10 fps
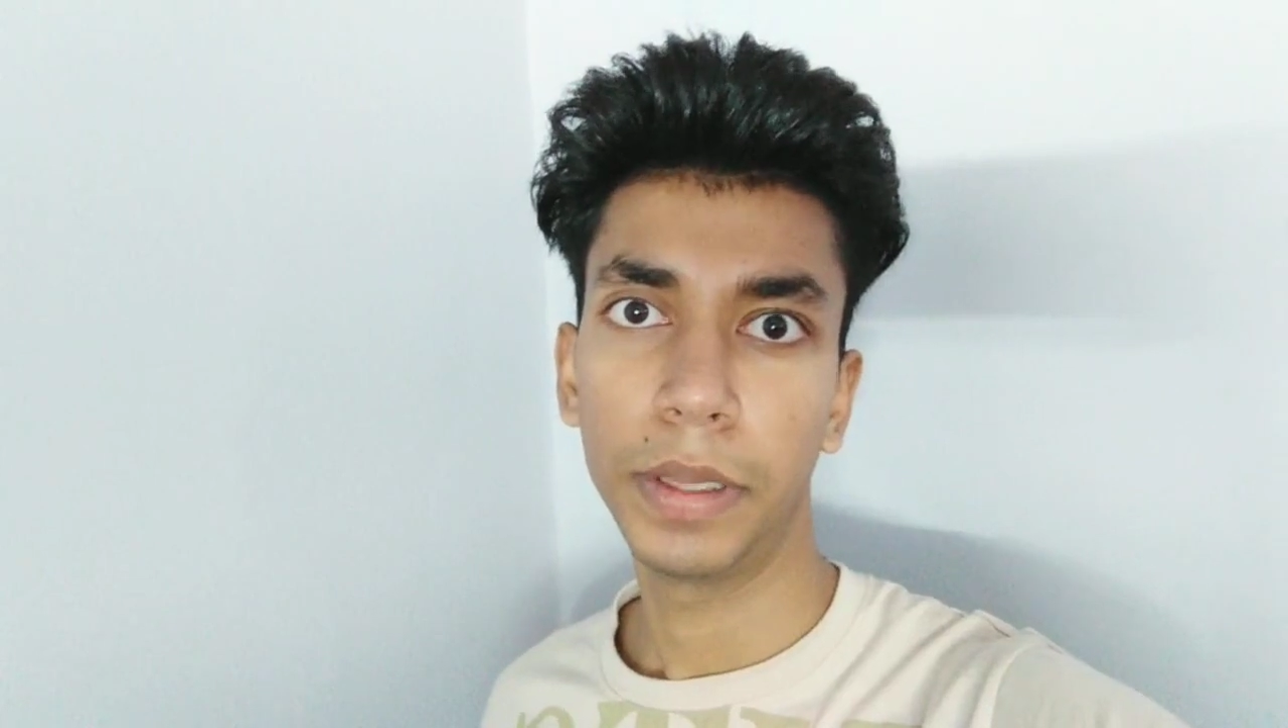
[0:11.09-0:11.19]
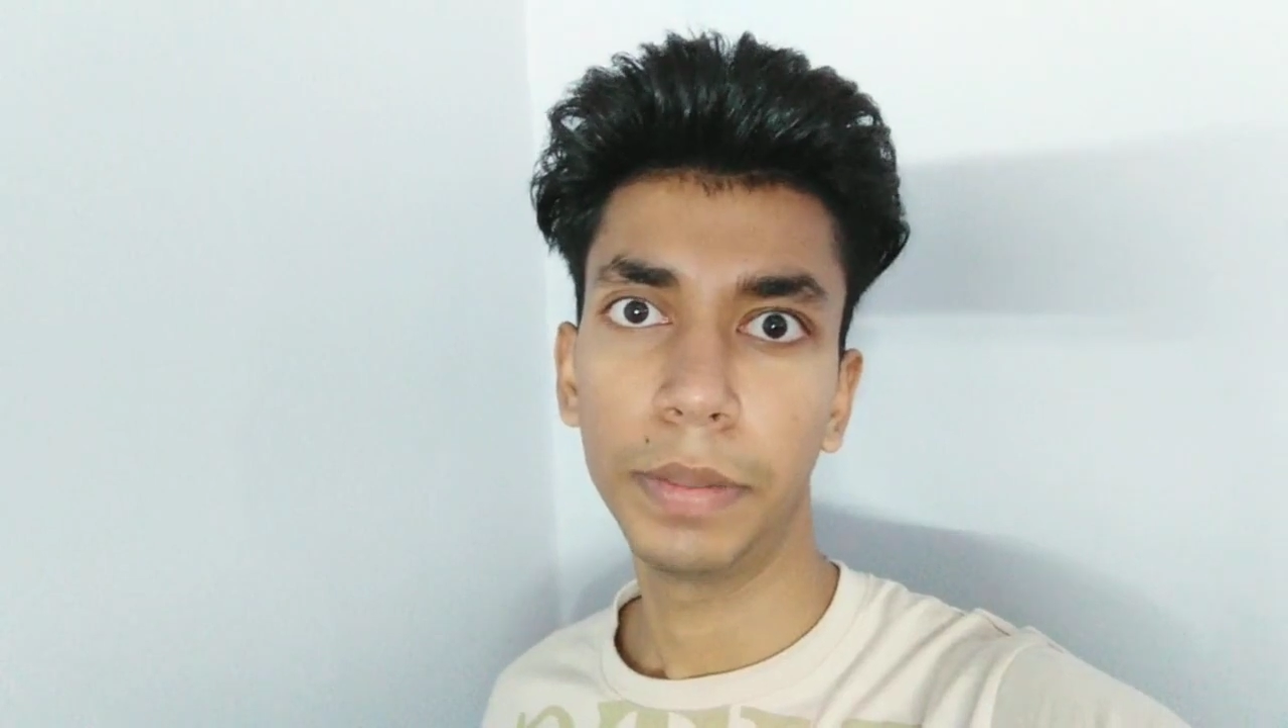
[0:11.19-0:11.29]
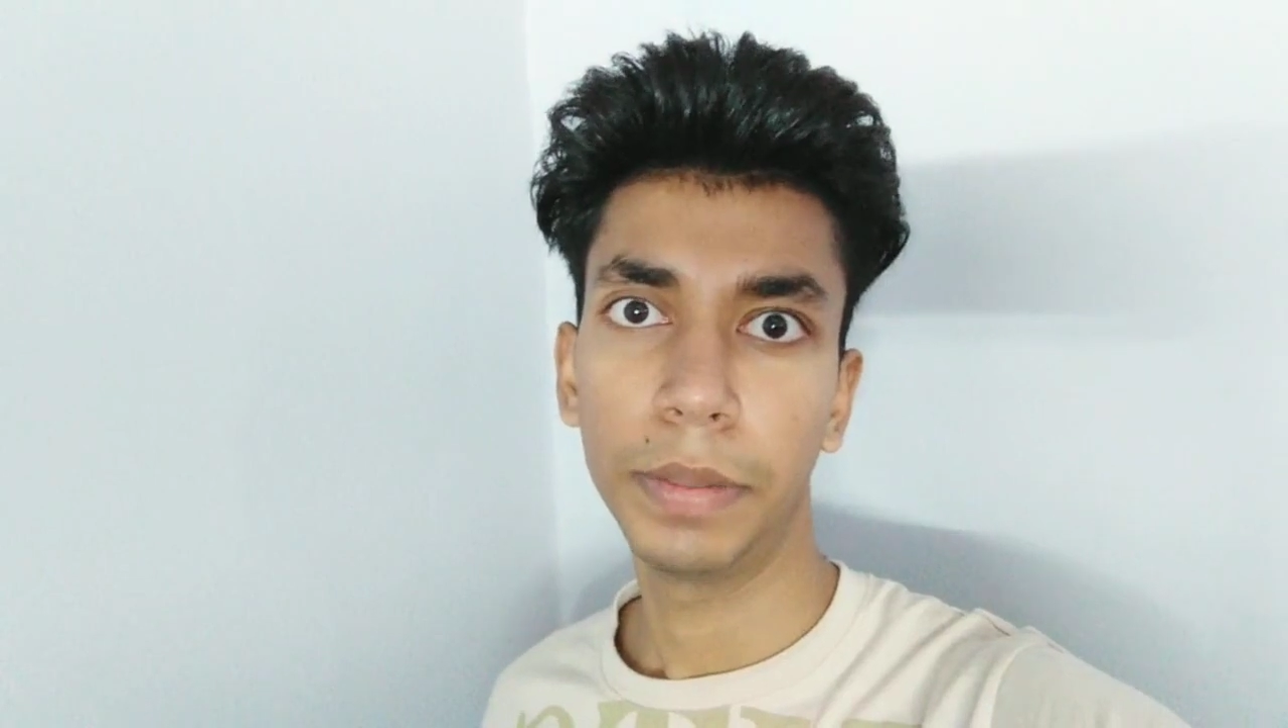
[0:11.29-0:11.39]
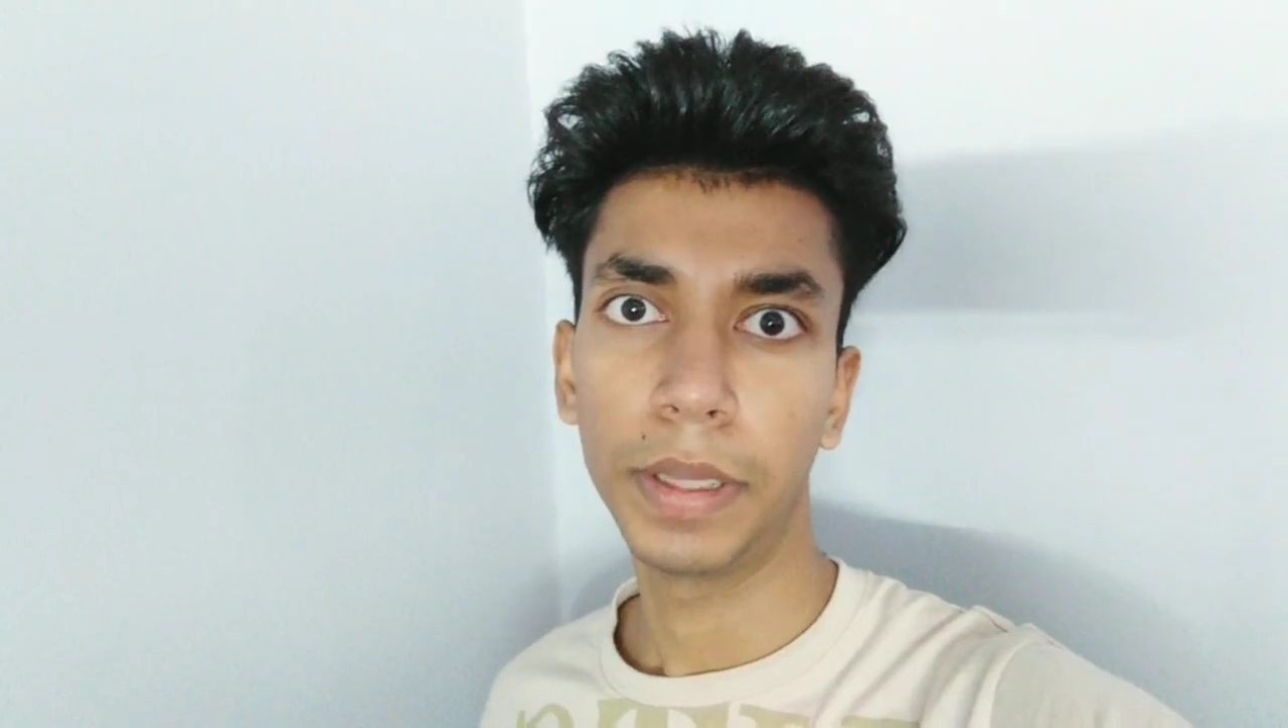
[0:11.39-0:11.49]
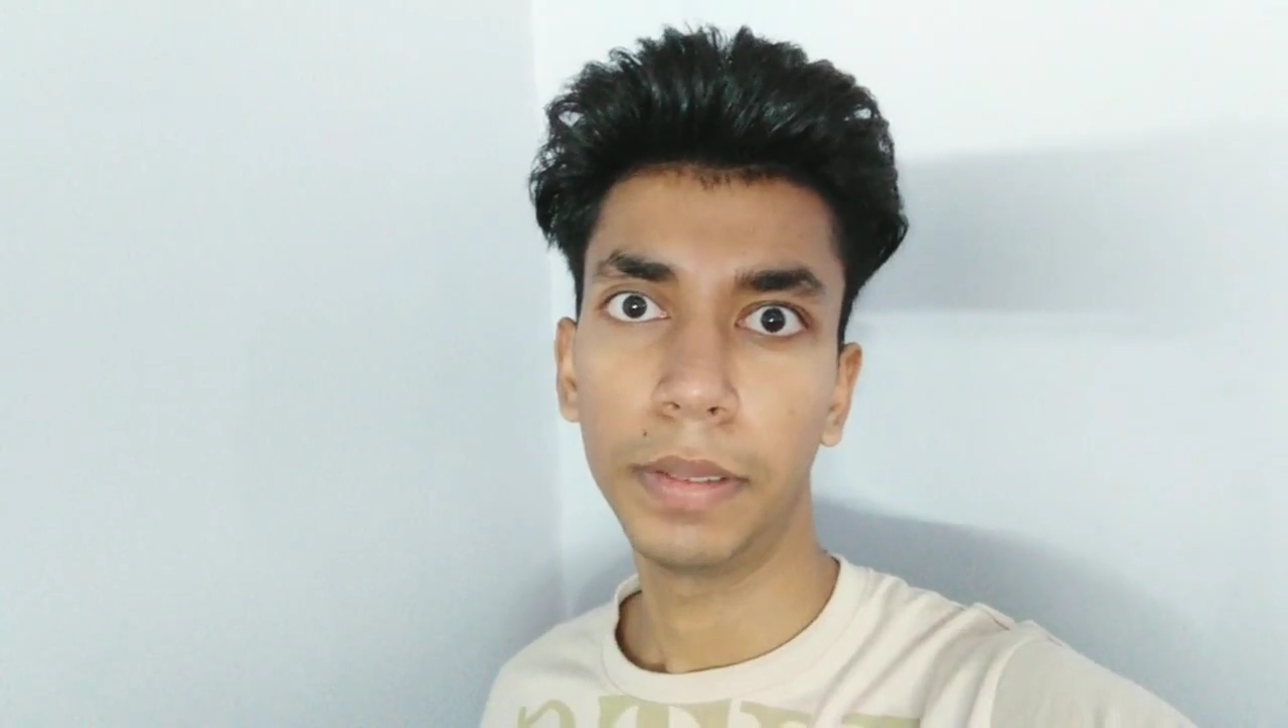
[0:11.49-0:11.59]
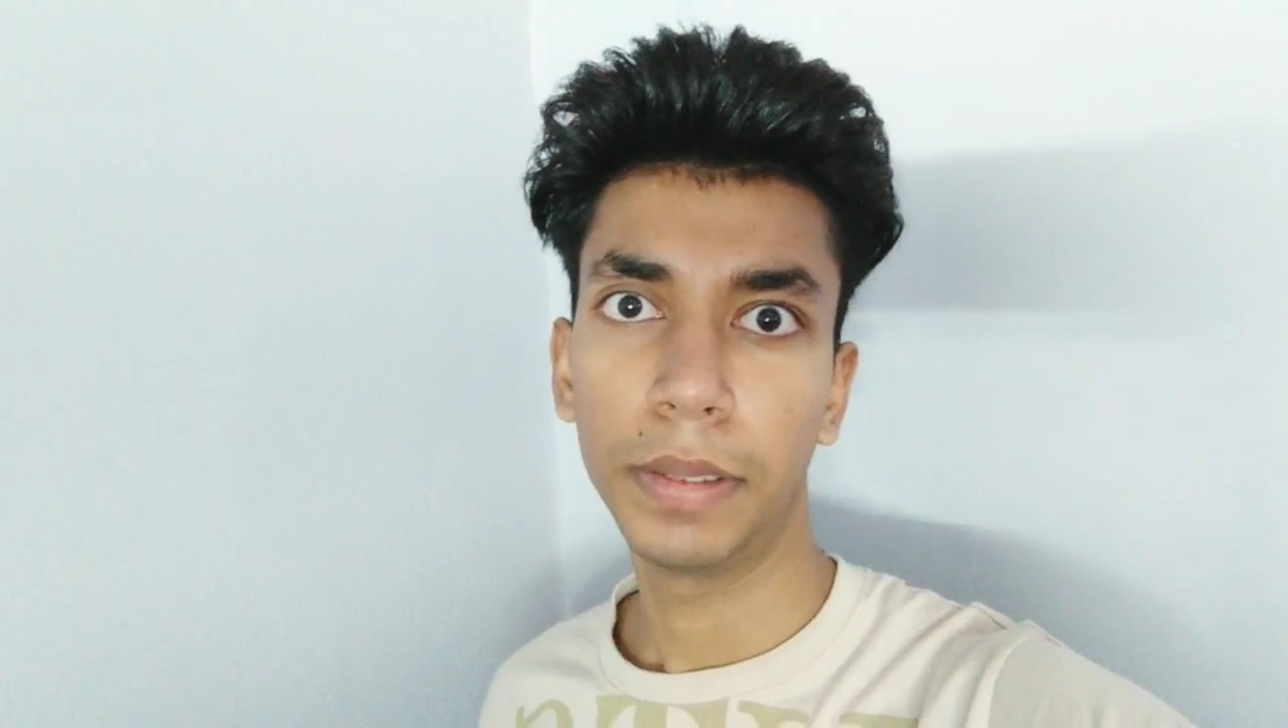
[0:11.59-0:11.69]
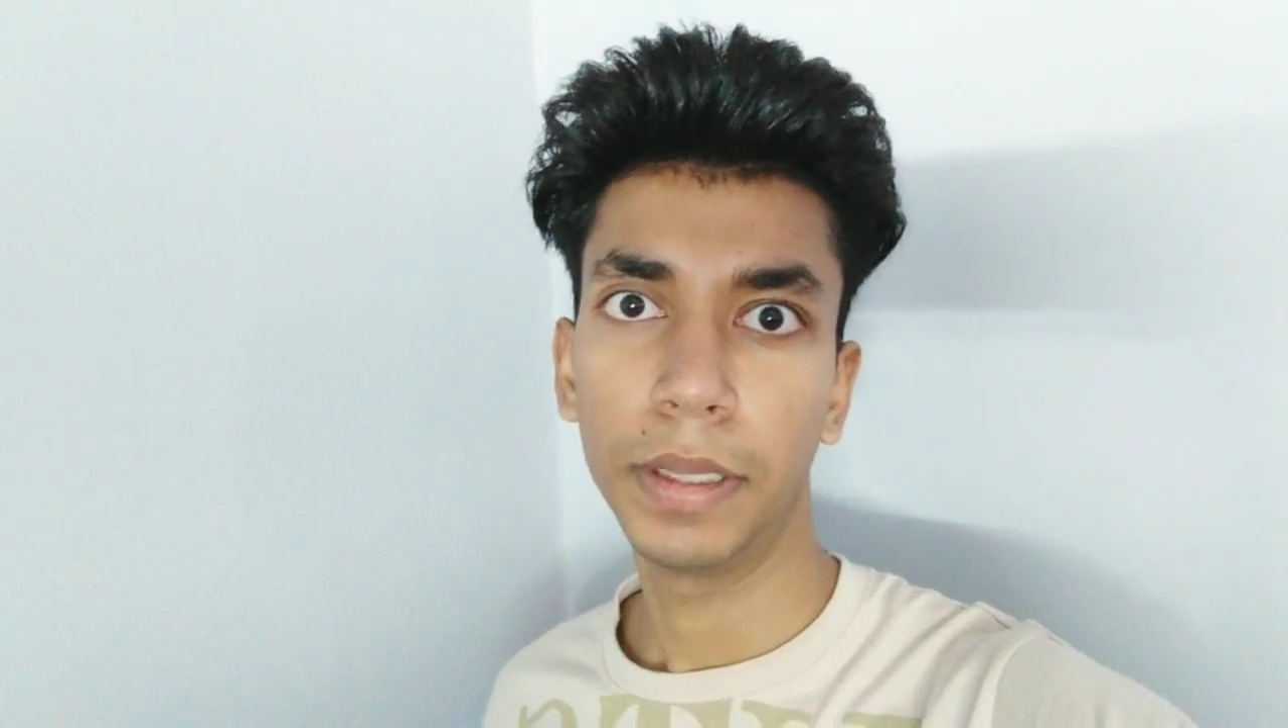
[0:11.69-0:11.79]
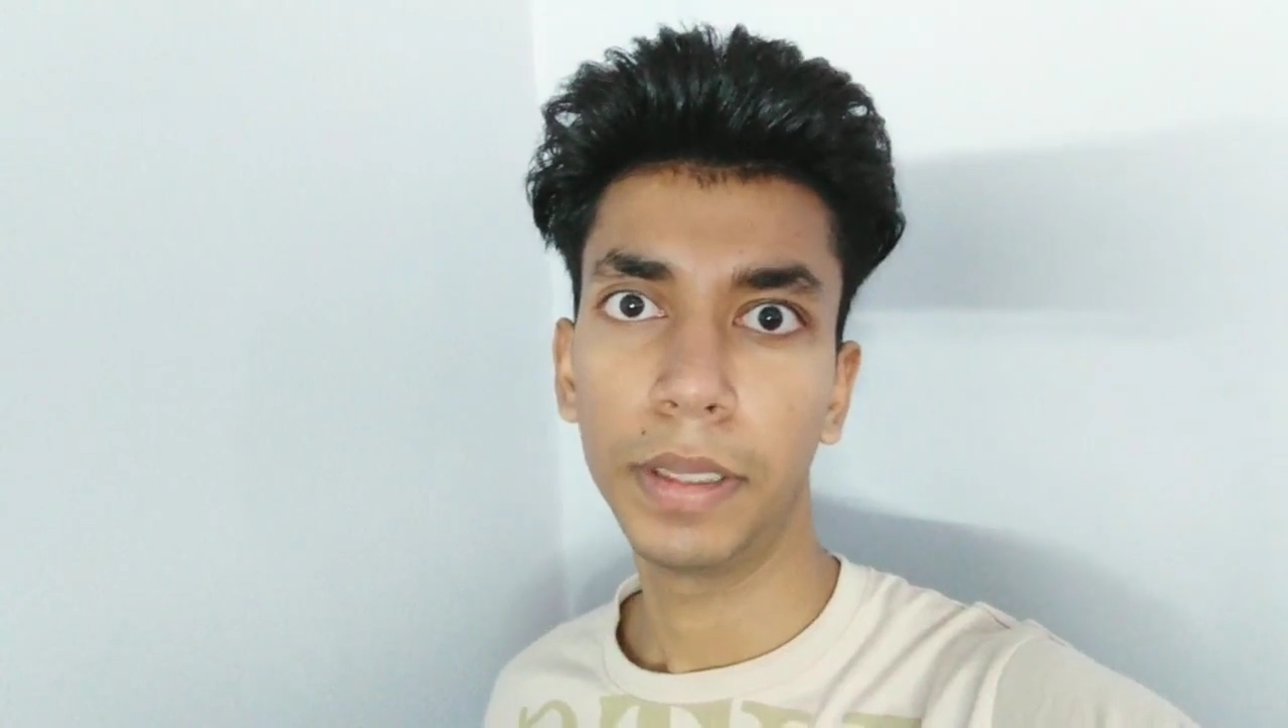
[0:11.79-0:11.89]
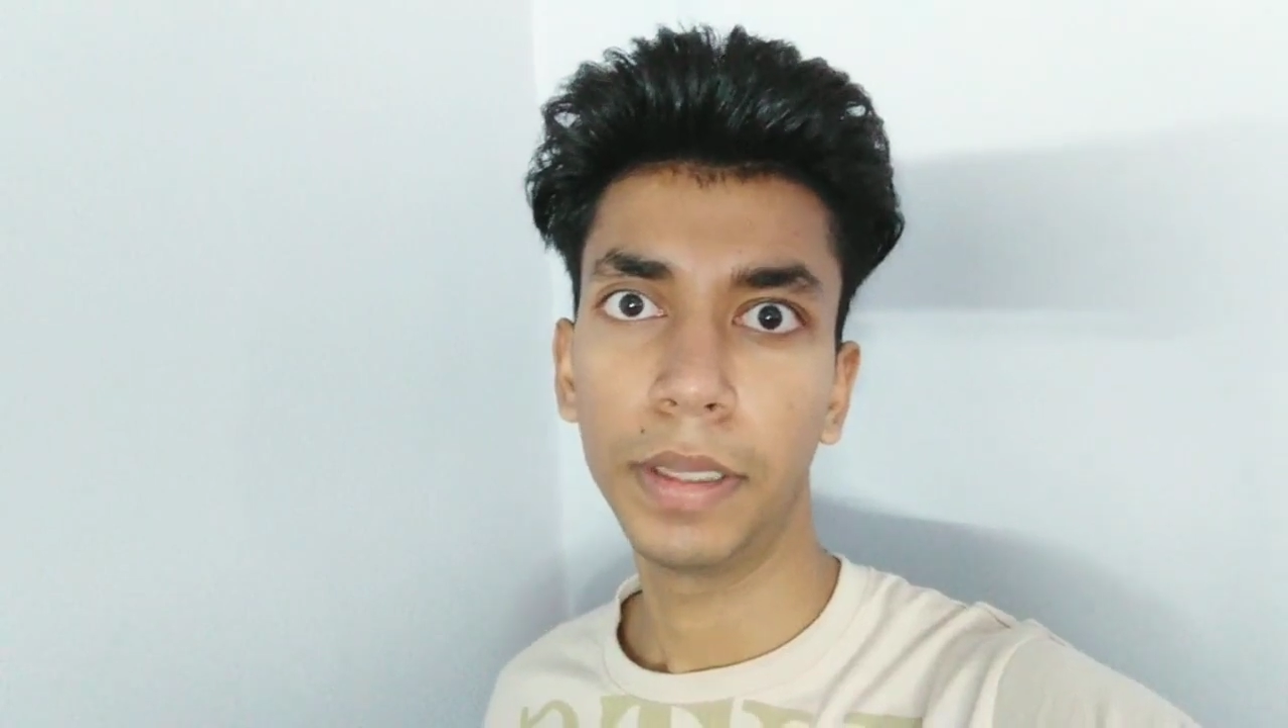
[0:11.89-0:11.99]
ये बताऊंगा